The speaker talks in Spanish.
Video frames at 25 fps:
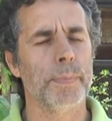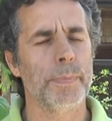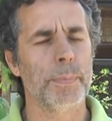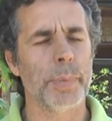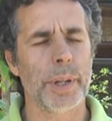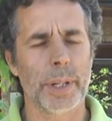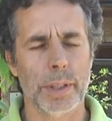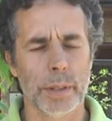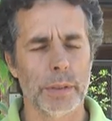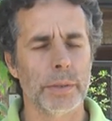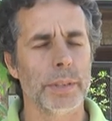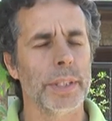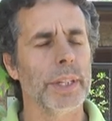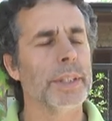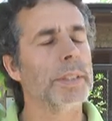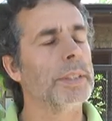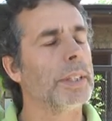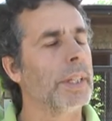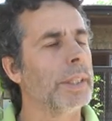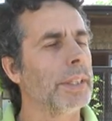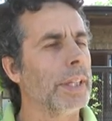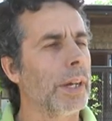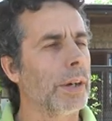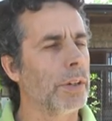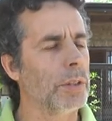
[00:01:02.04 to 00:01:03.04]
perdón, y en
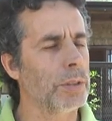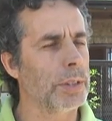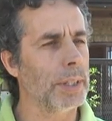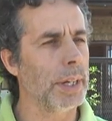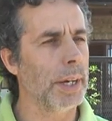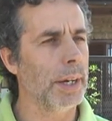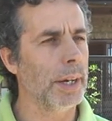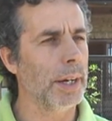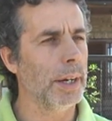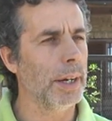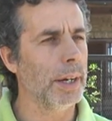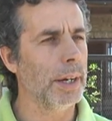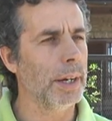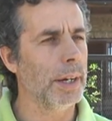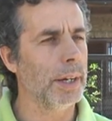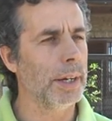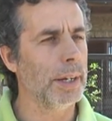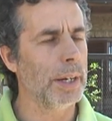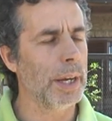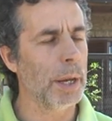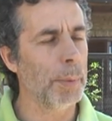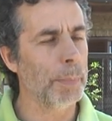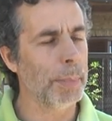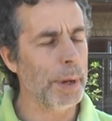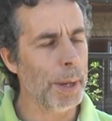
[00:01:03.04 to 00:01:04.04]
Santa
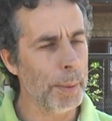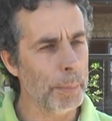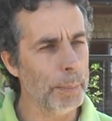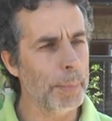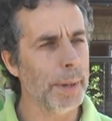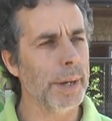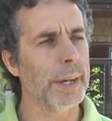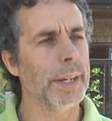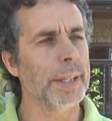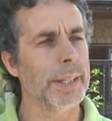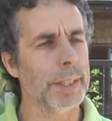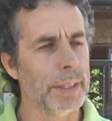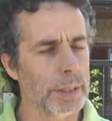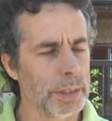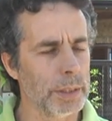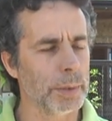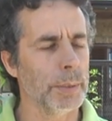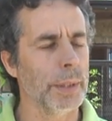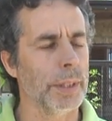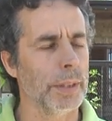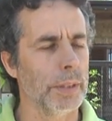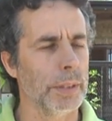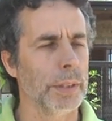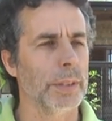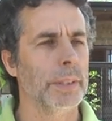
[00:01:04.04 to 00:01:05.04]
Rosa La Pampa y en
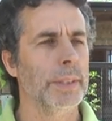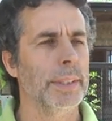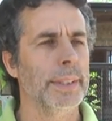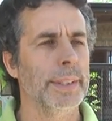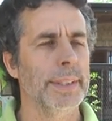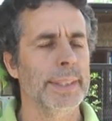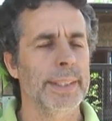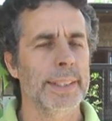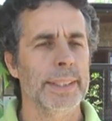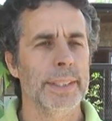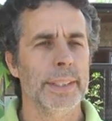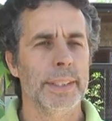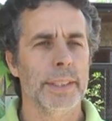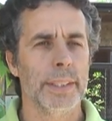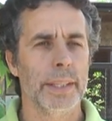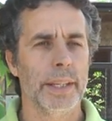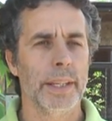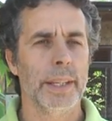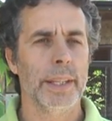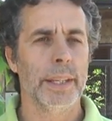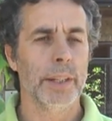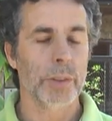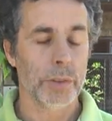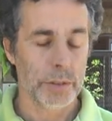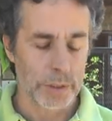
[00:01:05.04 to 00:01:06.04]
Chivicoy.
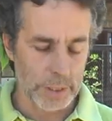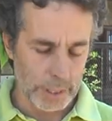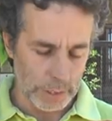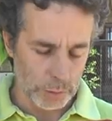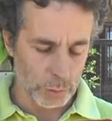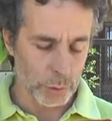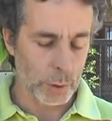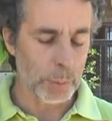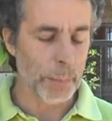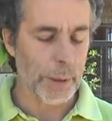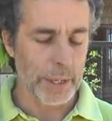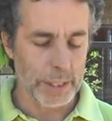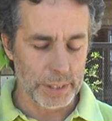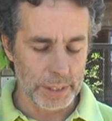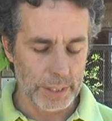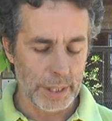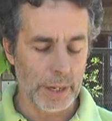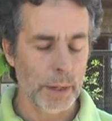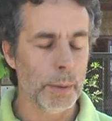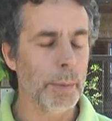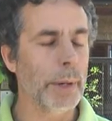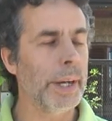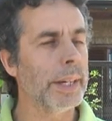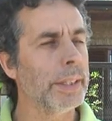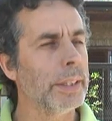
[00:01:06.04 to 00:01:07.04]
Eh, o sea, Suipacha,
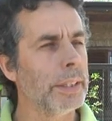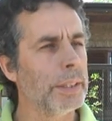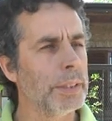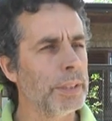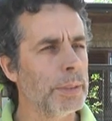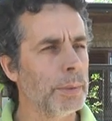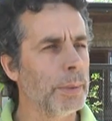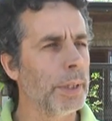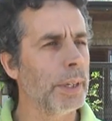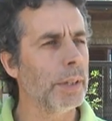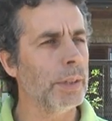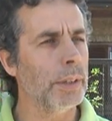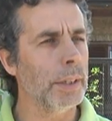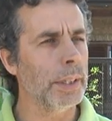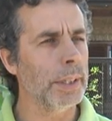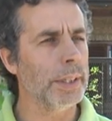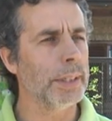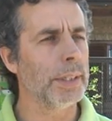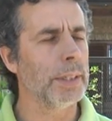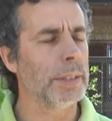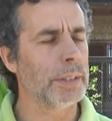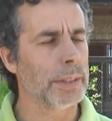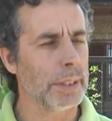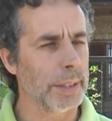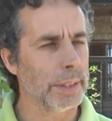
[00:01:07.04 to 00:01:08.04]
Alberti, Chivicoy
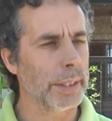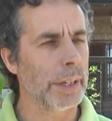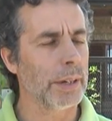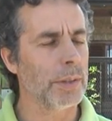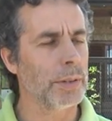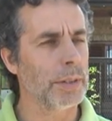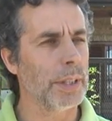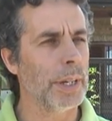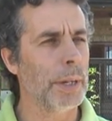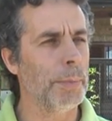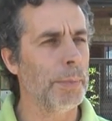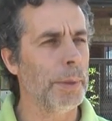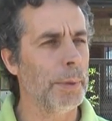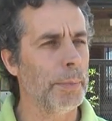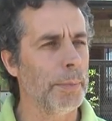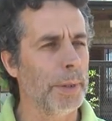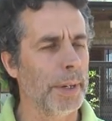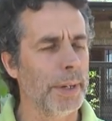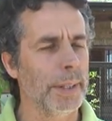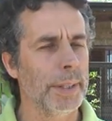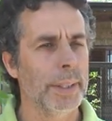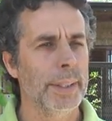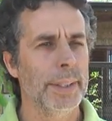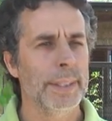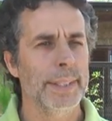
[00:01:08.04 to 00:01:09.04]
y Santa Rosa La
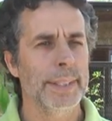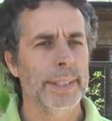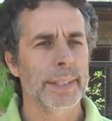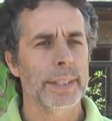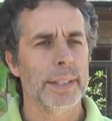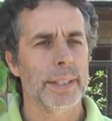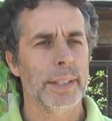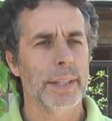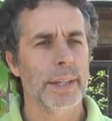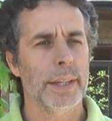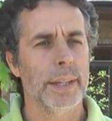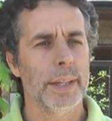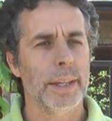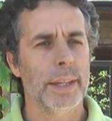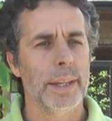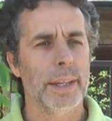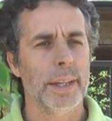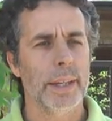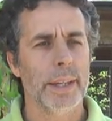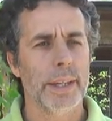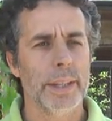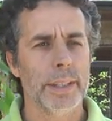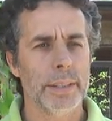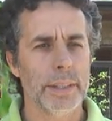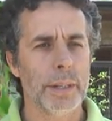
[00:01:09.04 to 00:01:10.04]
Pampa.
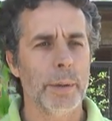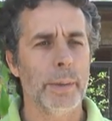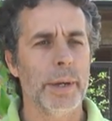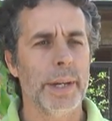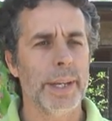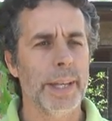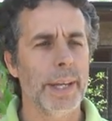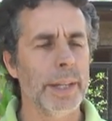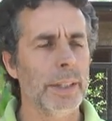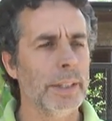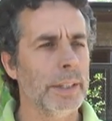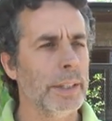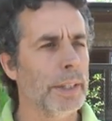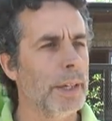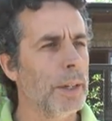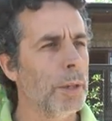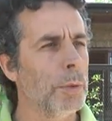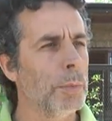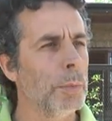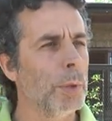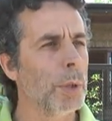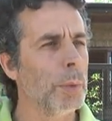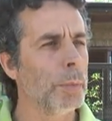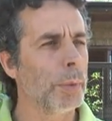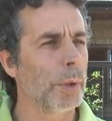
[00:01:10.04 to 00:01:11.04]
Eh, esa variante
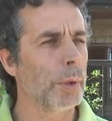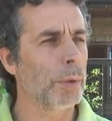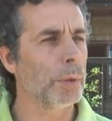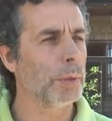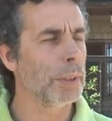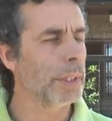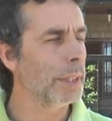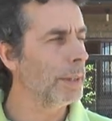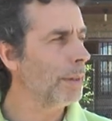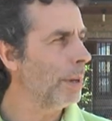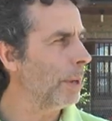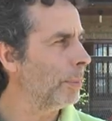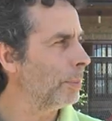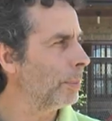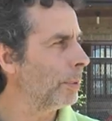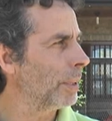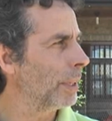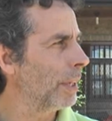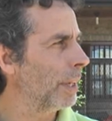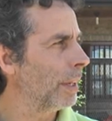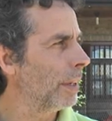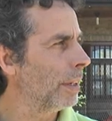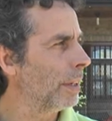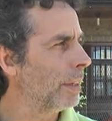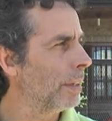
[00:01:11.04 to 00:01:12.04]
es muy productiva por
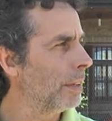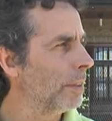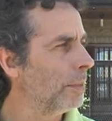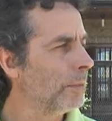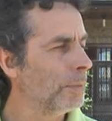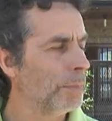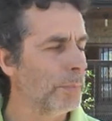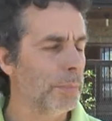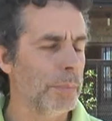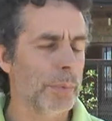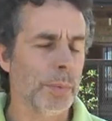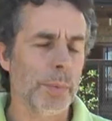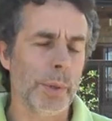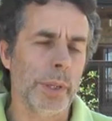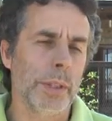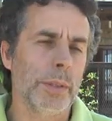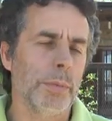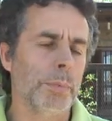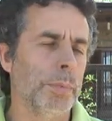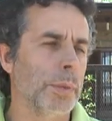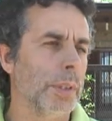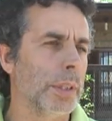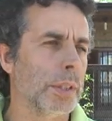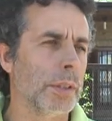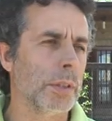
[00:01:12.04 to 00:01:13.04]
el, pues
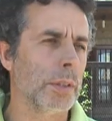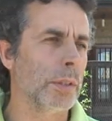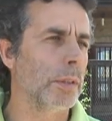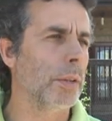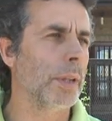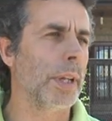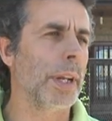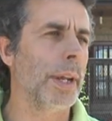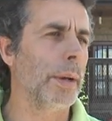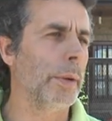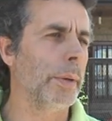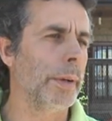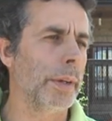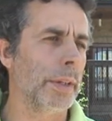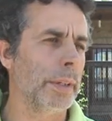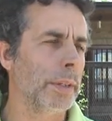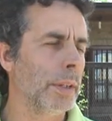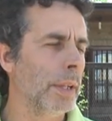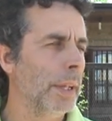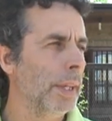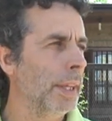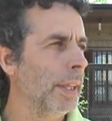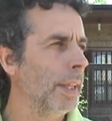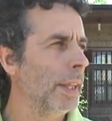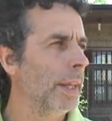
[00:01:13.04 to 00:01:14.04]
bueno, porque todo
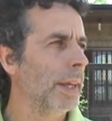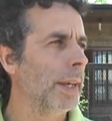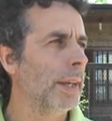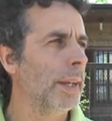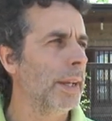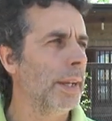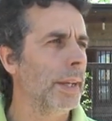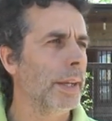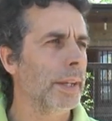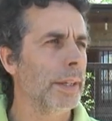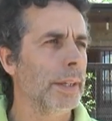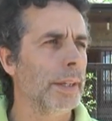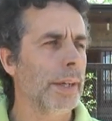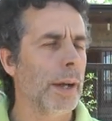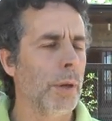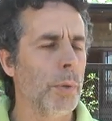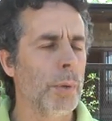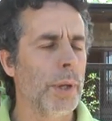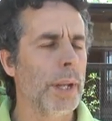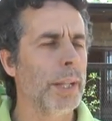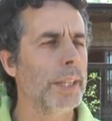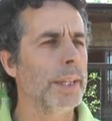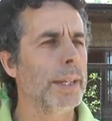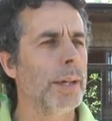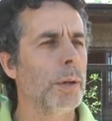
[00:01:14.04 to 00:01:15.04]
el,
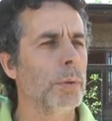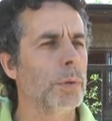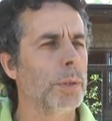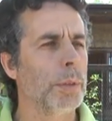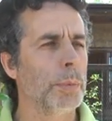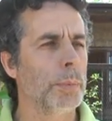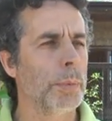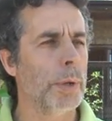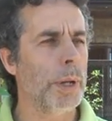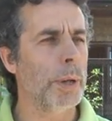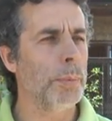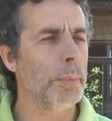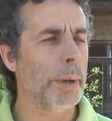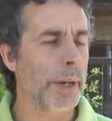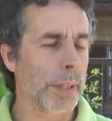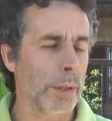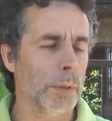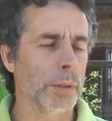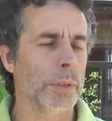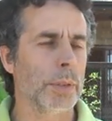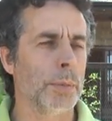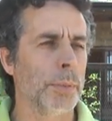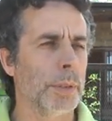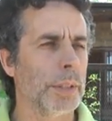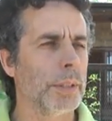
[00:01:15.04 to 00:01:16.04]
caudal de el parque
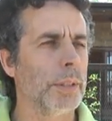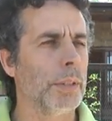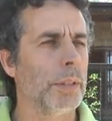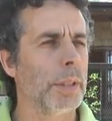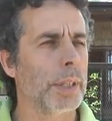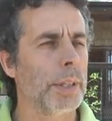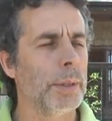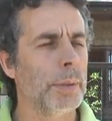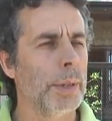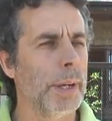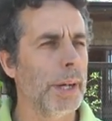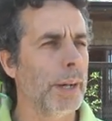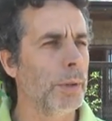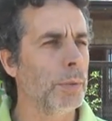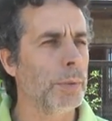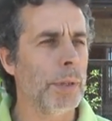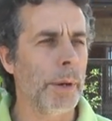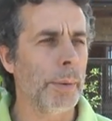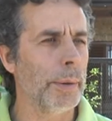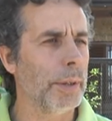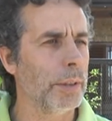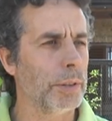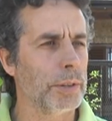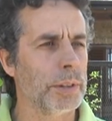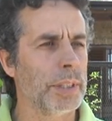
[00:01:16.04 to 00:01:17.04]
automotor que va a
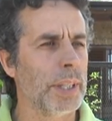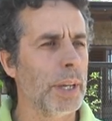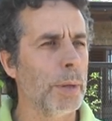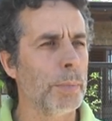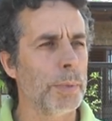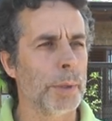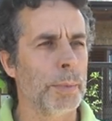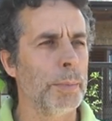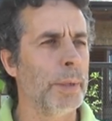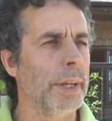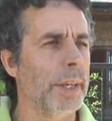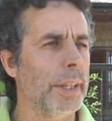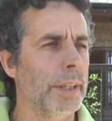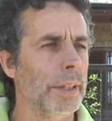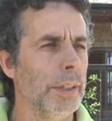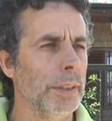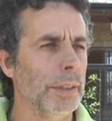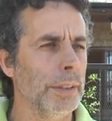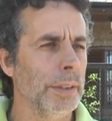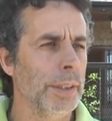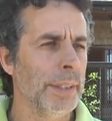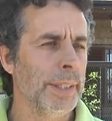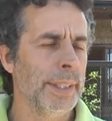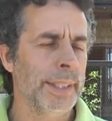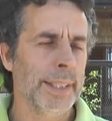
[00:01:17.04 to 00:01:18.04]
una velocidad
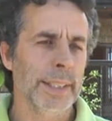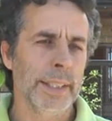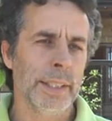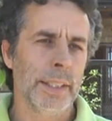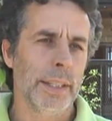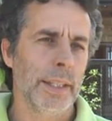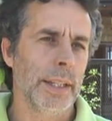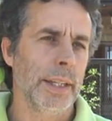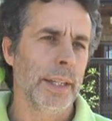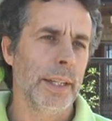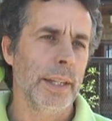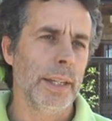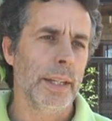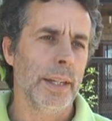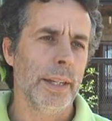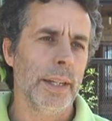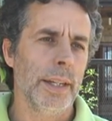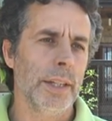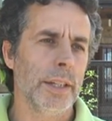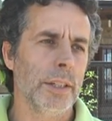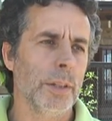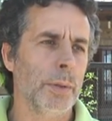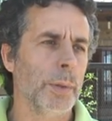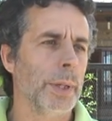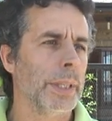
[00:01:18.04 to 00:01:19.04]
promedio
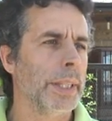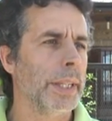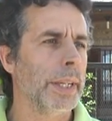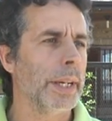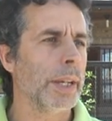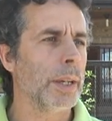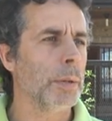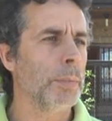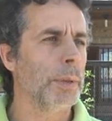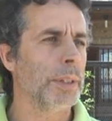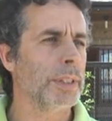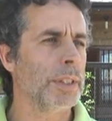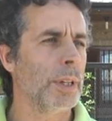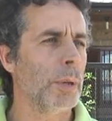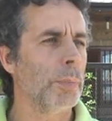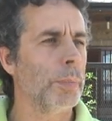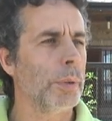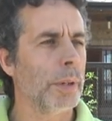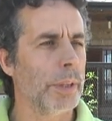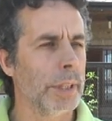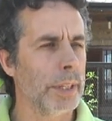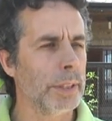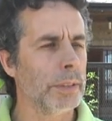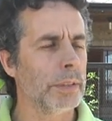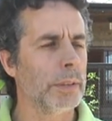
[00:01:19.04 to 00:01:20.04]
eh, no va a tener que pasar
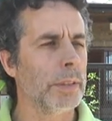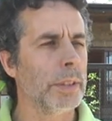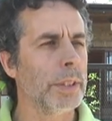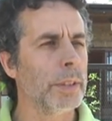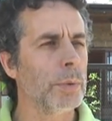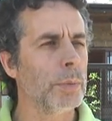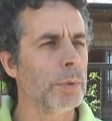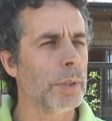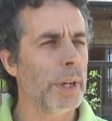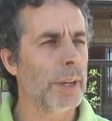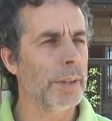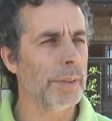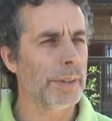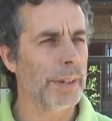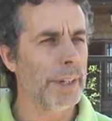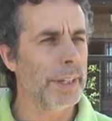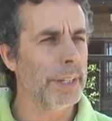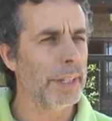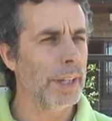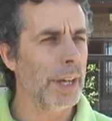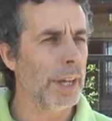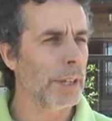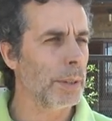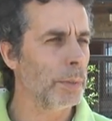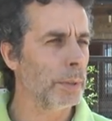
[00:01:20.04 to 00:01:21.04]
por dentro de ninguna
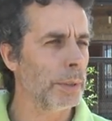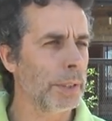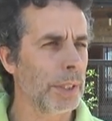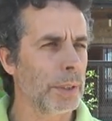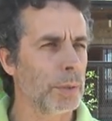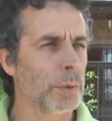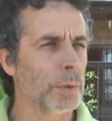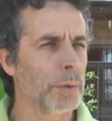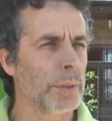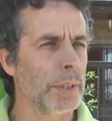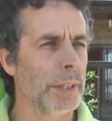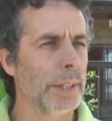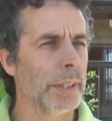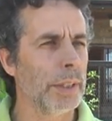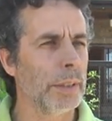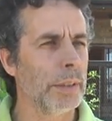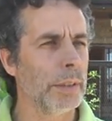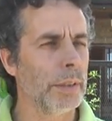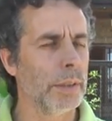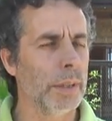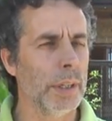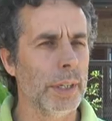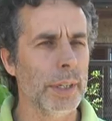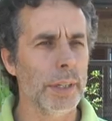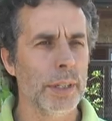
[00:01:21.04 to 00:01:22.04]
localidad, como está
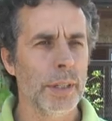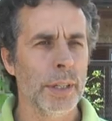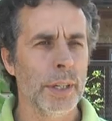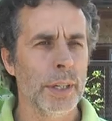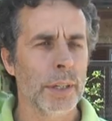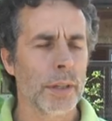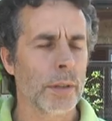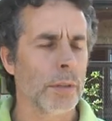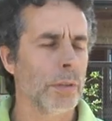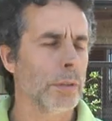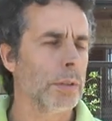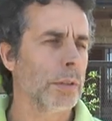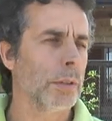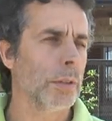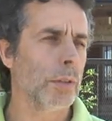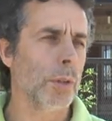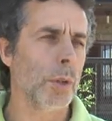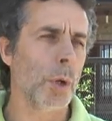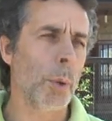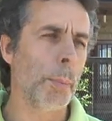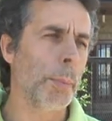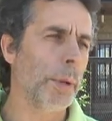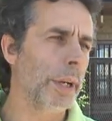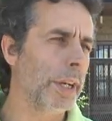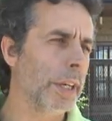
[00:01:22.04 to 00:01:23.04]
sucediendo hoy, con todos
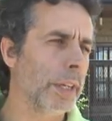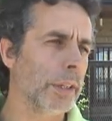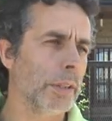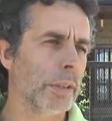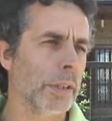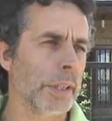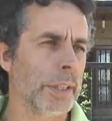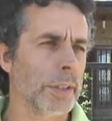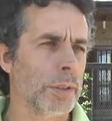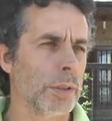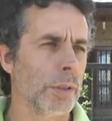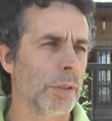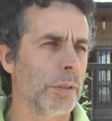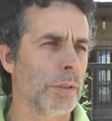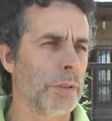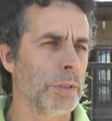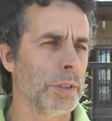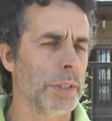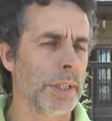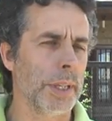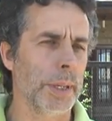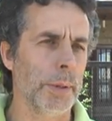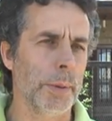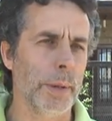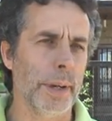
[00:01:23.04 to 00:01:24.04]
los peligros que eso
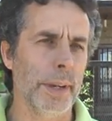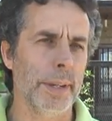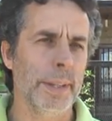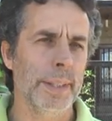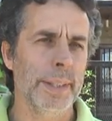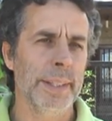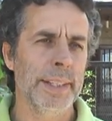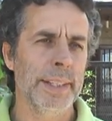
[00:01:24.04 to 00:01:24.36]
conlleva.